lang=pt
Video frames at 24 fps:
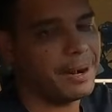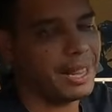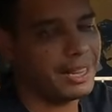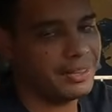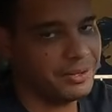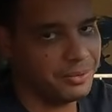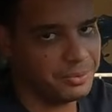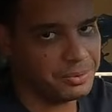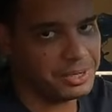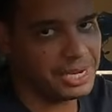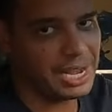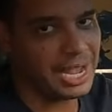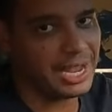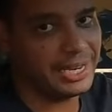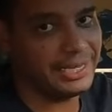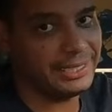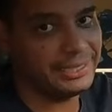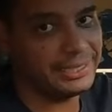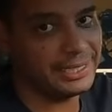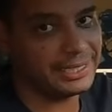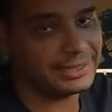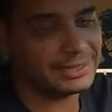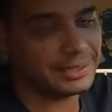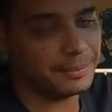para não
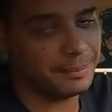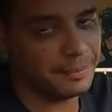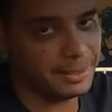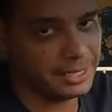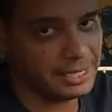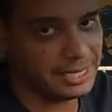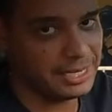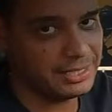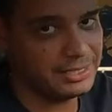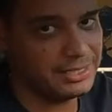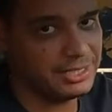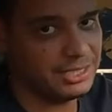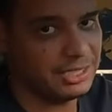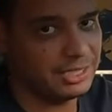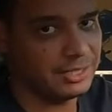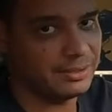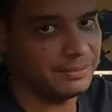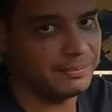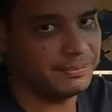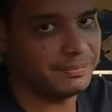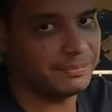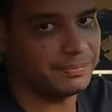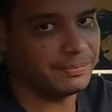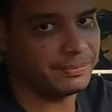cair nessa
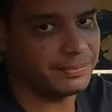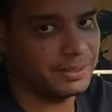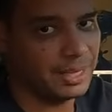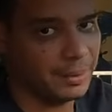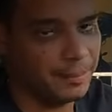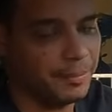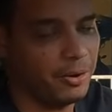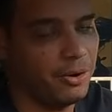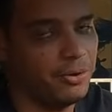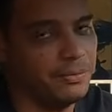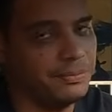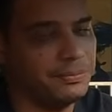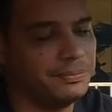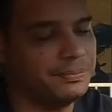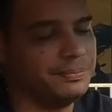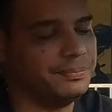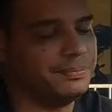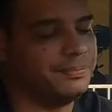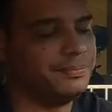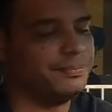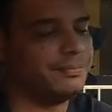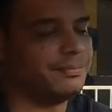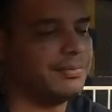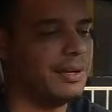pegadinha, tá bom?
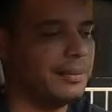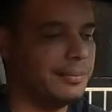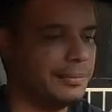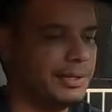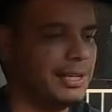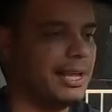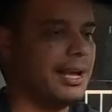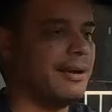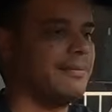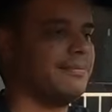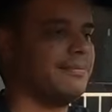Vamos